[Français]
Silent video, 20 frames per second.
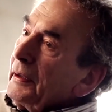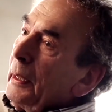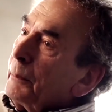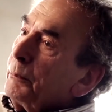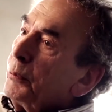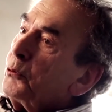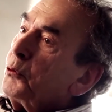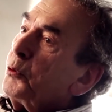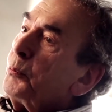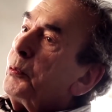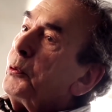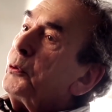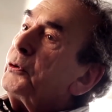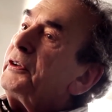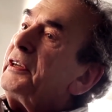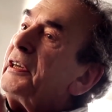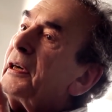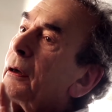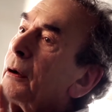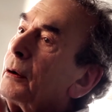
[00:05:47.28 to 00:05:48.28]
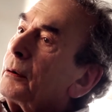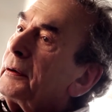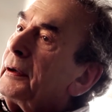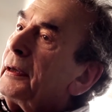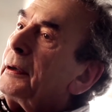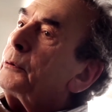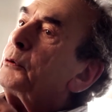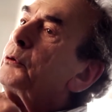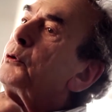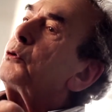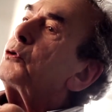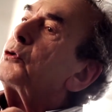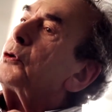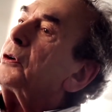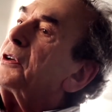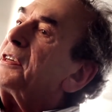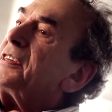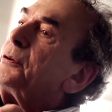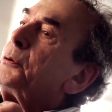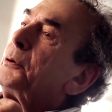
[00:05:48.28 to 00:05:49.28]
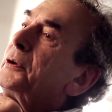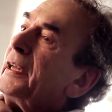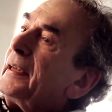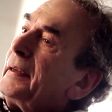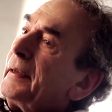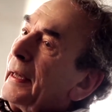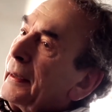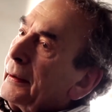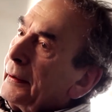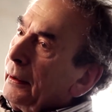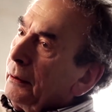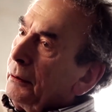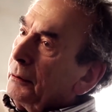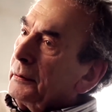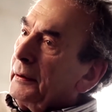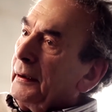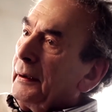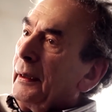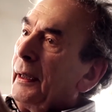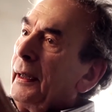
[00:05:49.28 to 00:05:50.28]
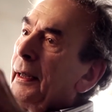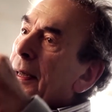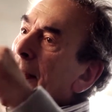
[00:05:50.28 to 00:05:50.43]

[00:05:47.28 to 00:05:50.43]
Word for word: Il y a beaucoup plus d'Irlandais ou de gens qui se déclarent Irlandais